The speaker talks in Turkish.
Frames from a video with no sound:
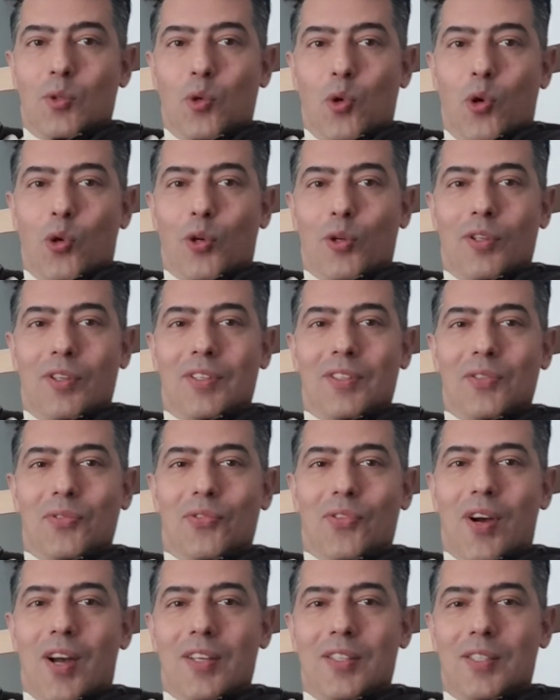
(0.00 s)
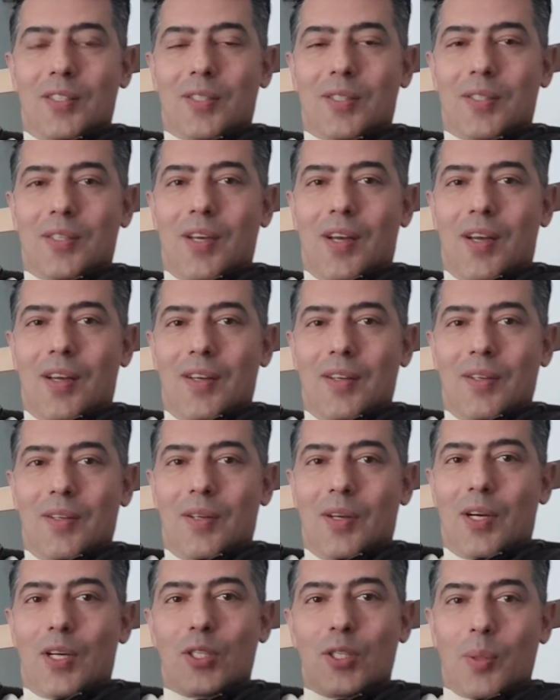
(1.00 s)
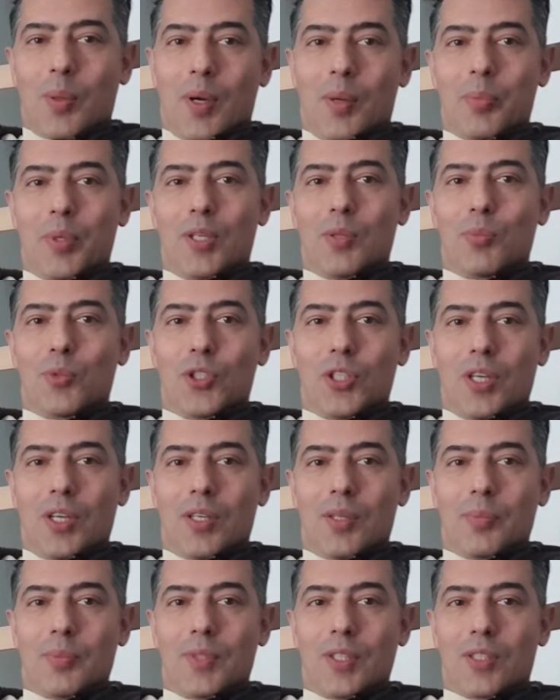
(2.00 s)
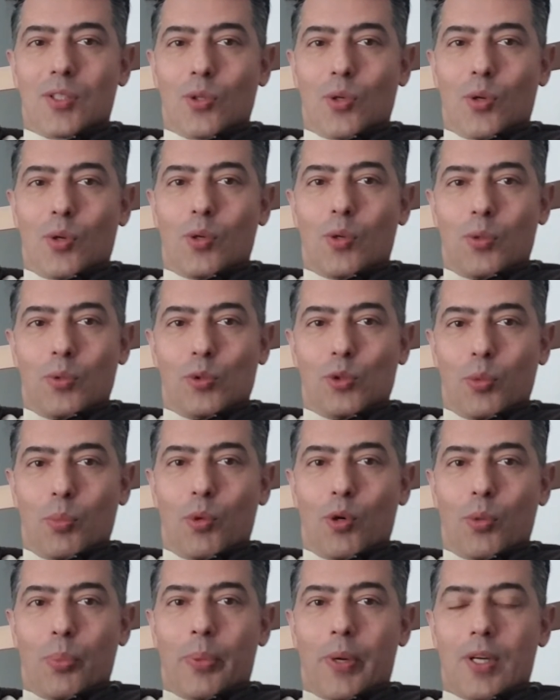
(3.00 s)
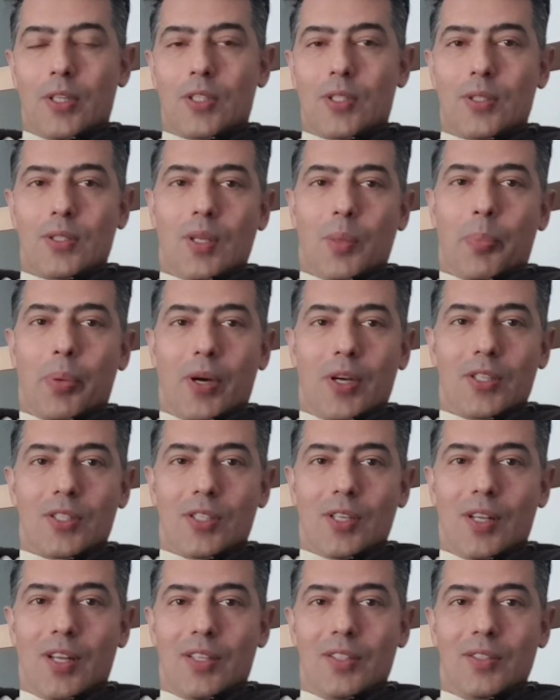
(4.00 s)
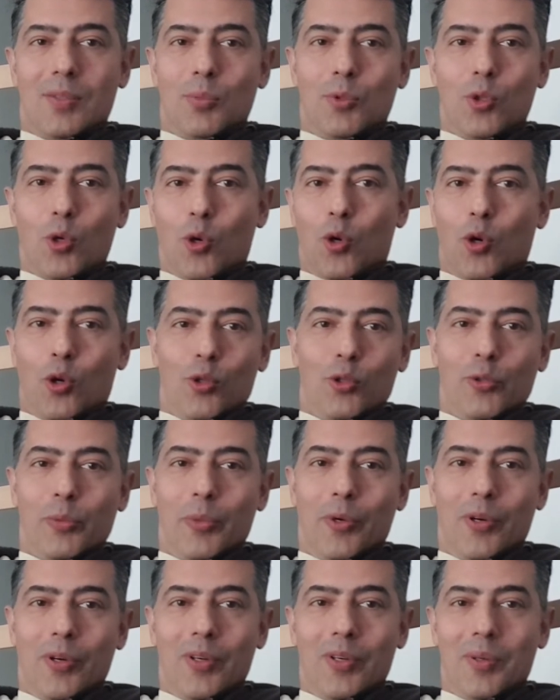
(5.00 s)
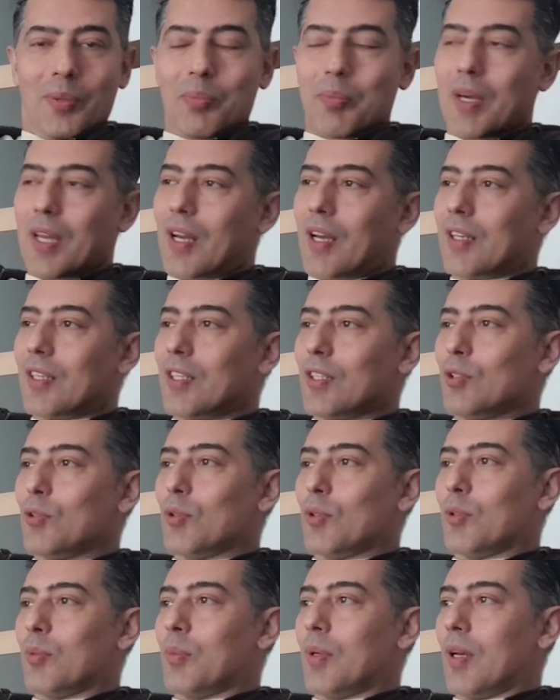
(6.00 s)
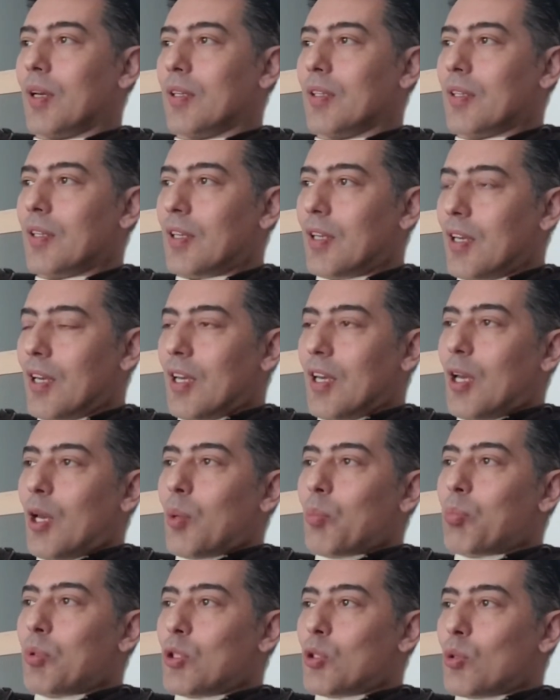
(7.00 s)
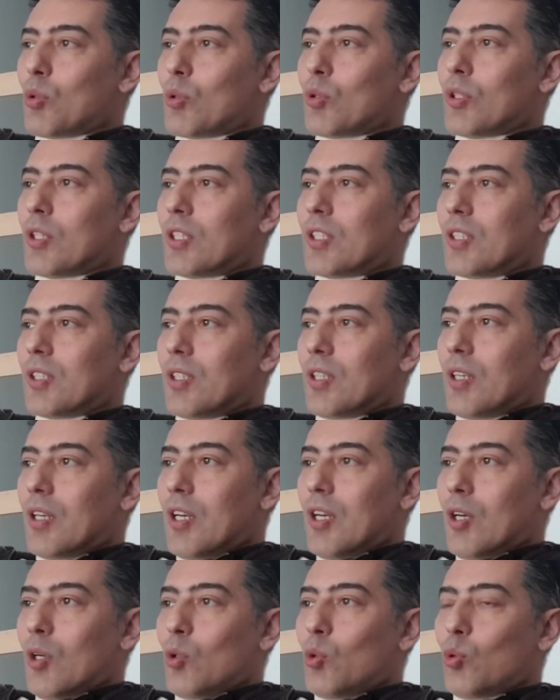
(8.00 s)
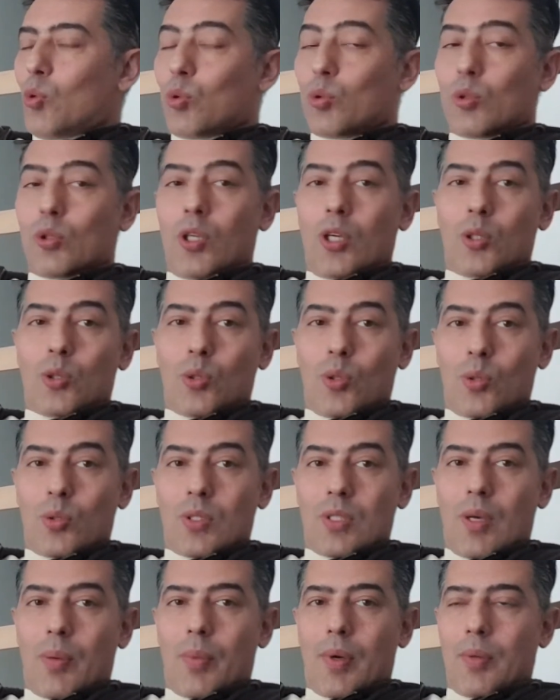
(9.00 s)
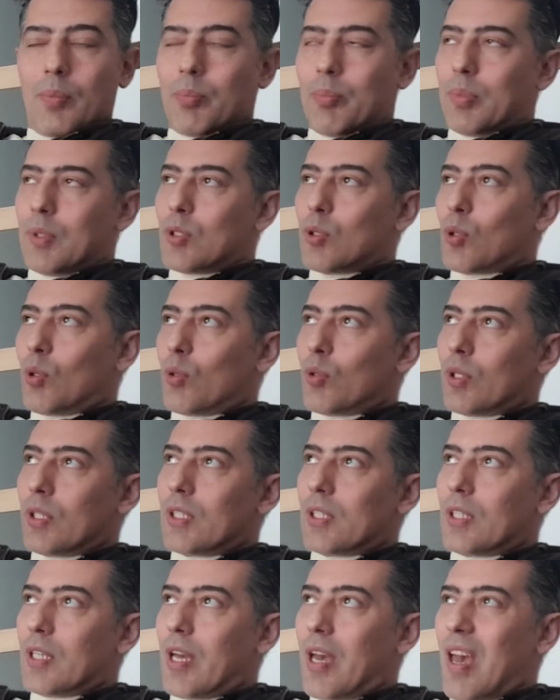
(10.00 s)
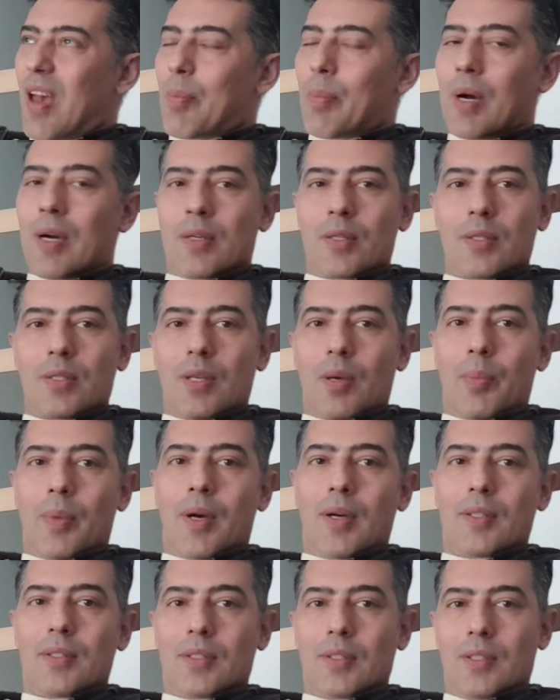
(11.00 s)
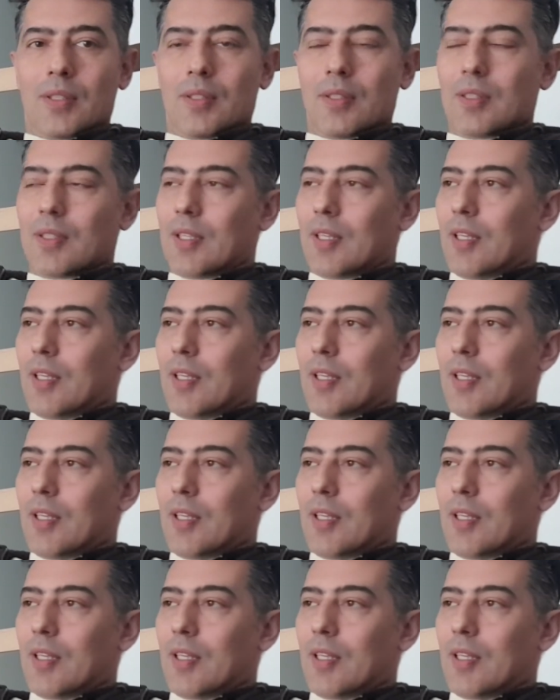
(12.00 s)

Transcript: Koronanın faydası ya. Acaba benim ciğerimdeki o tümör parçası da parçalandı mı? Yok oldu mu? Merak ediyorum yani. Bir sonraki ultrason zaman bir sonraki MR zamanını